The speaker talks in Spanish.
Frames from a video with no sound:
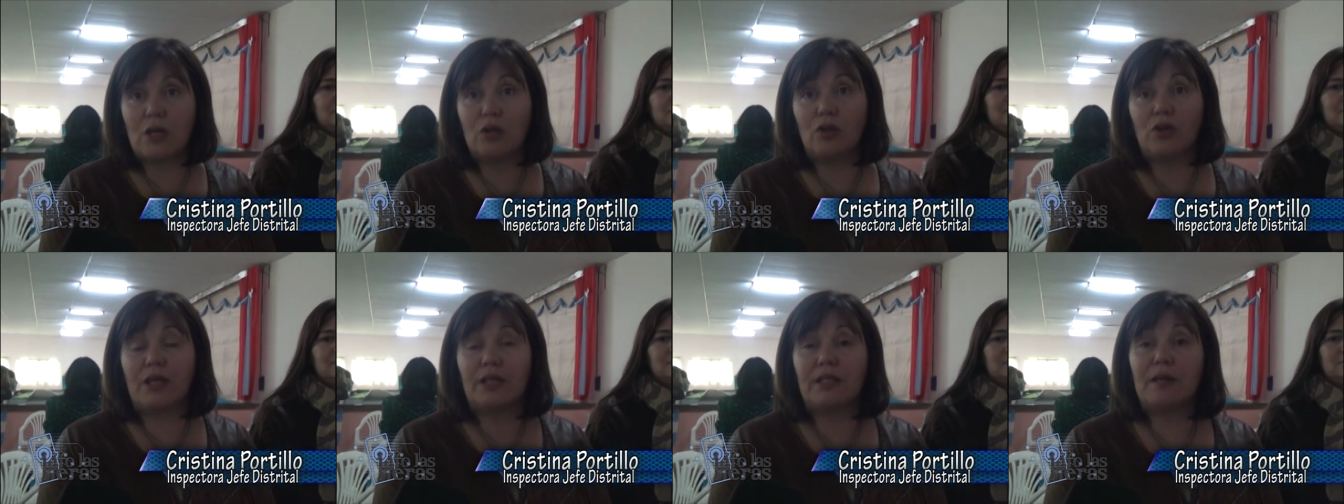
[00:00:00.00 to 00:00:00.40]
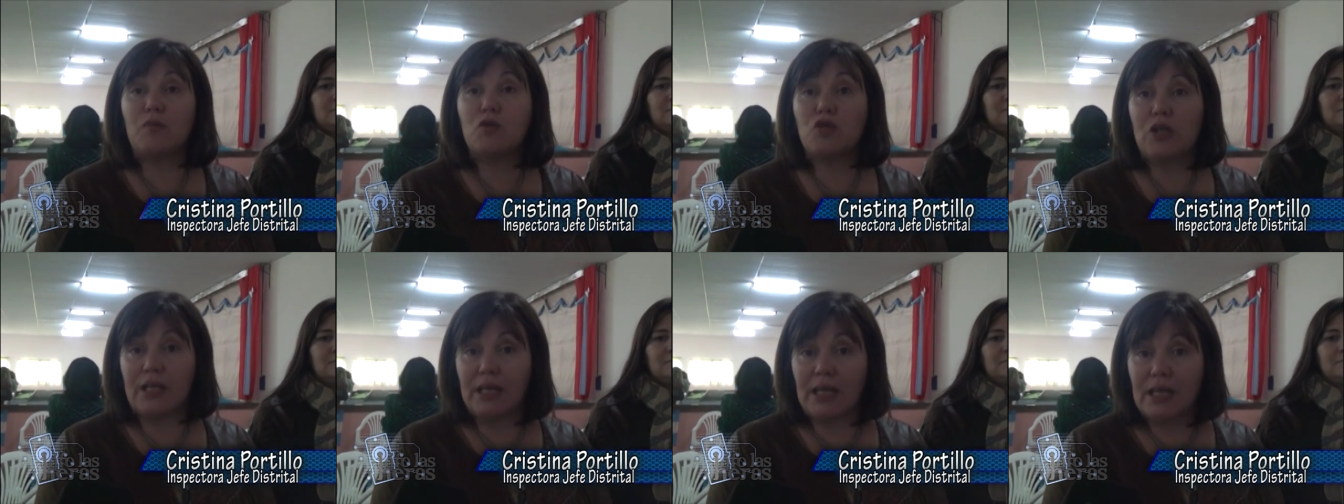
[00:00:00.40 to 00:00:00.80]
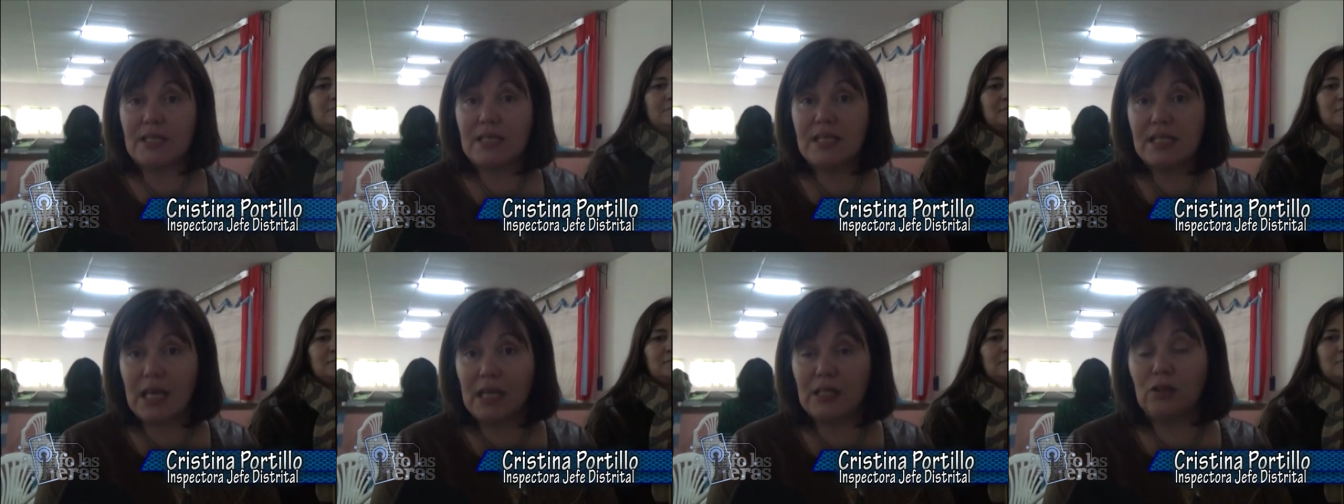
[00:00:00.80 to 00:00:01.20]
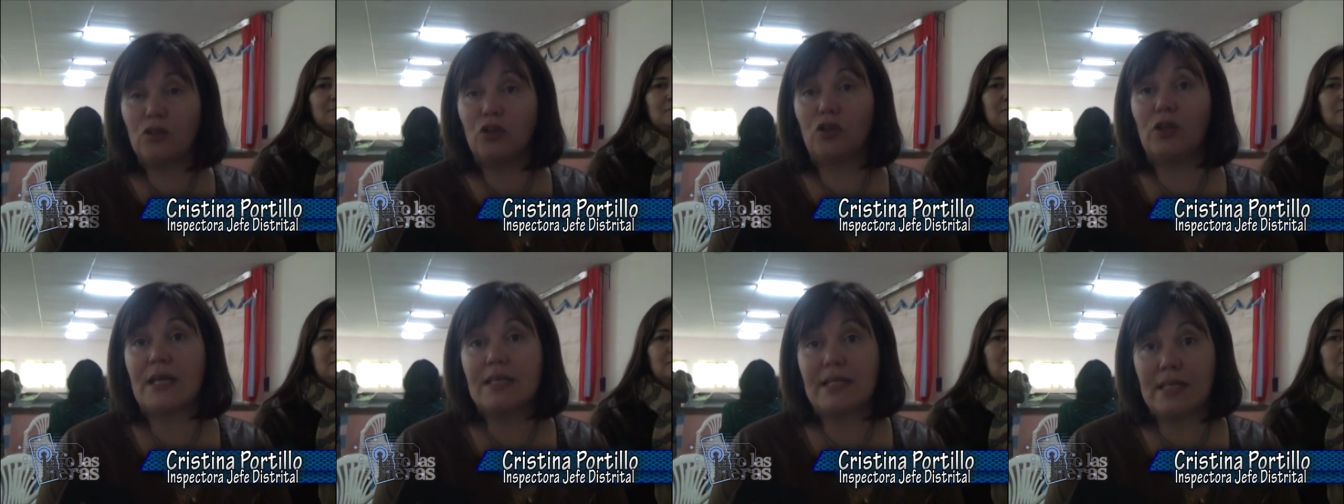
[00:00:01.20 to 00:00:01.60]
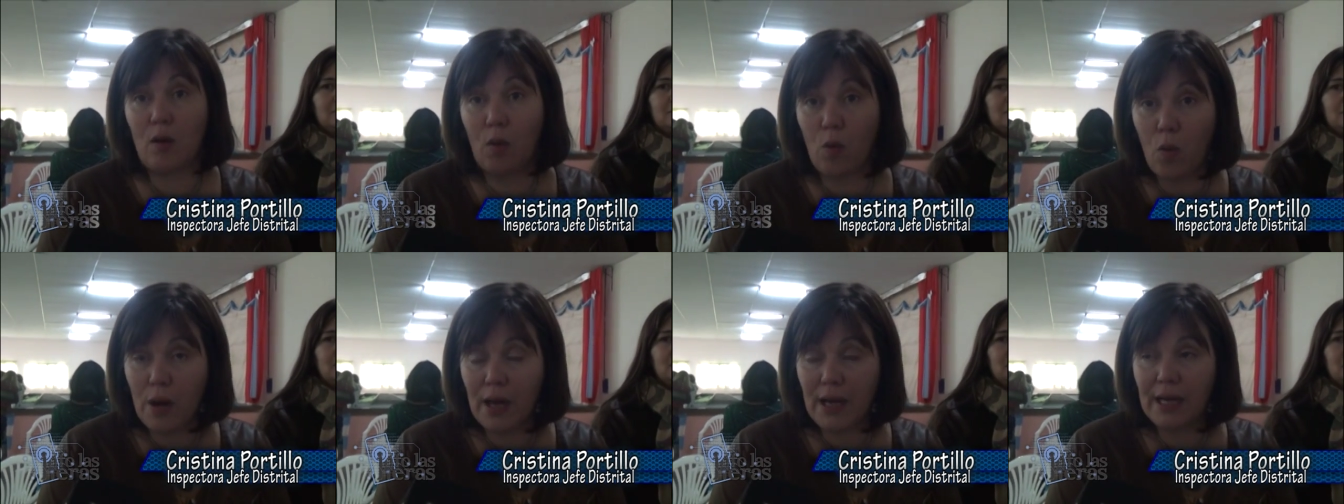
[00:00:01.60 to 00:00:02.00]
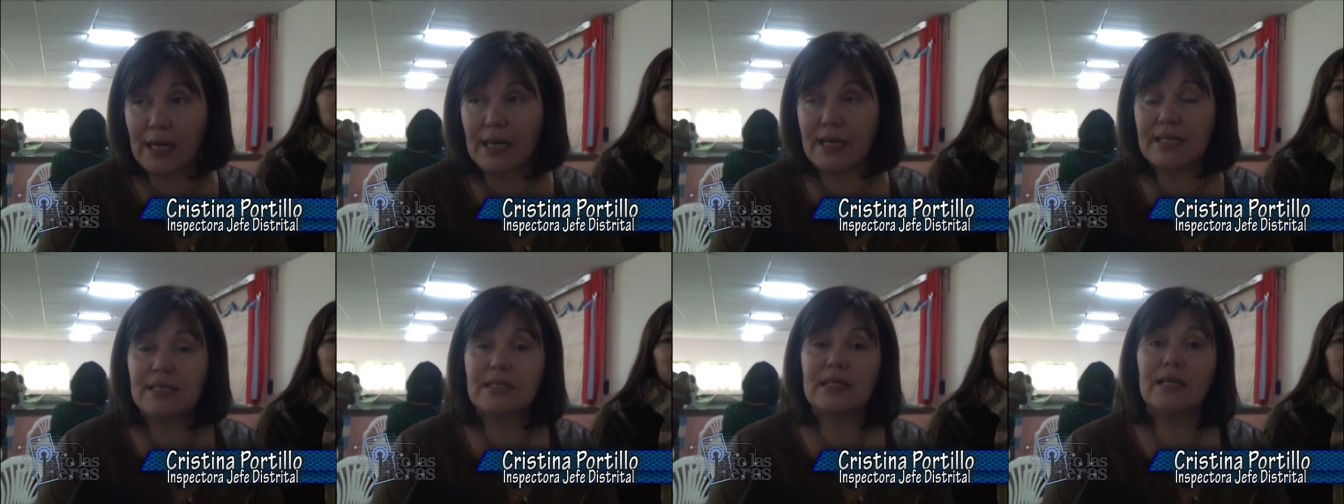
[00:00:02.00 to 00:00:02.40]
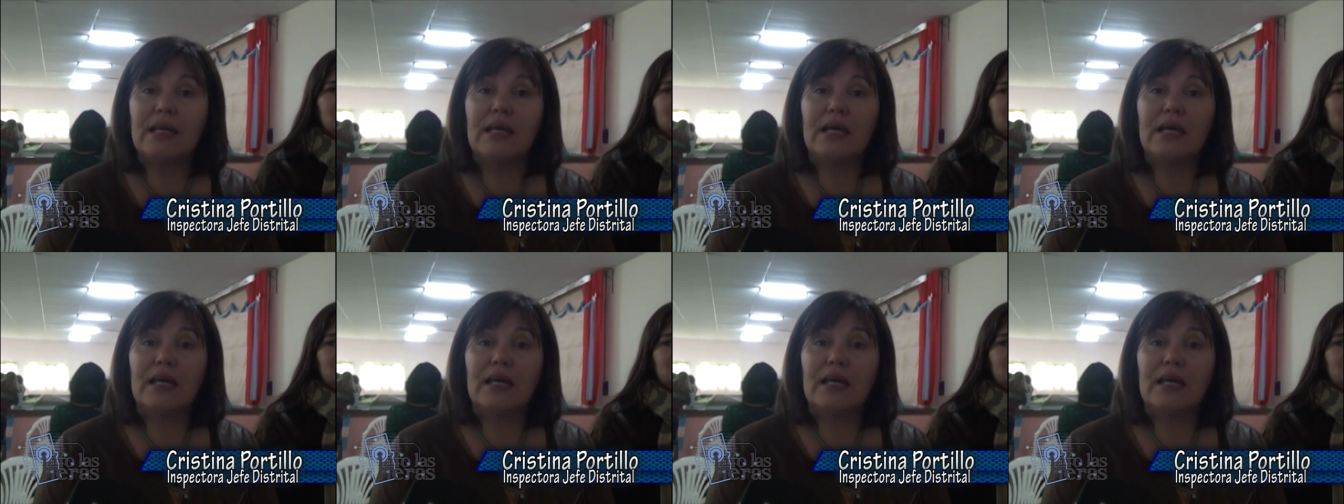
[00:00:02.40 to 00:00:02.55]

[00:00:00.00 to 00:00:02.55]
y a lo que estamos analizando las escuelas,